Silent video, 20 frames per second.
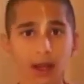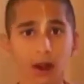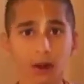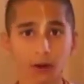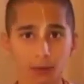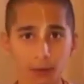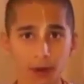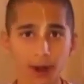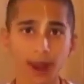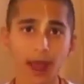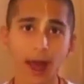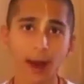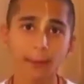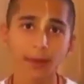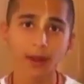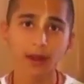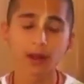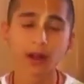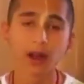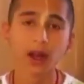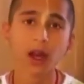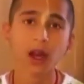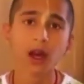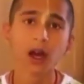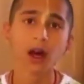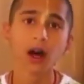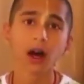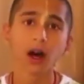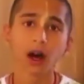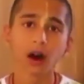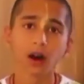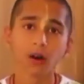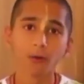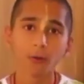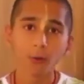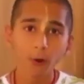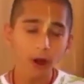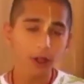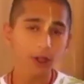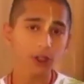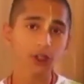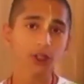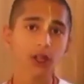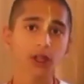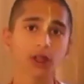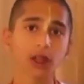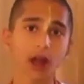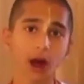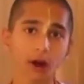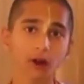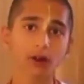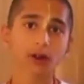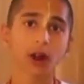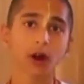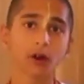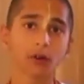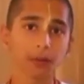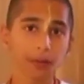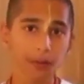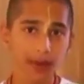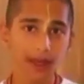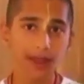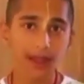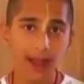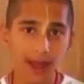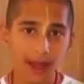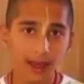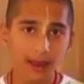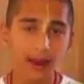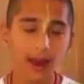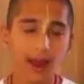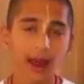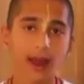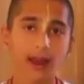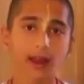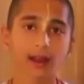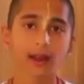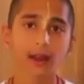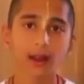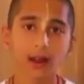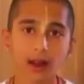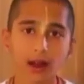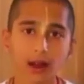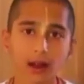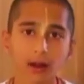toàn bạo lực với tất cả các loài động vật tất cả tạo vật trên hành tinh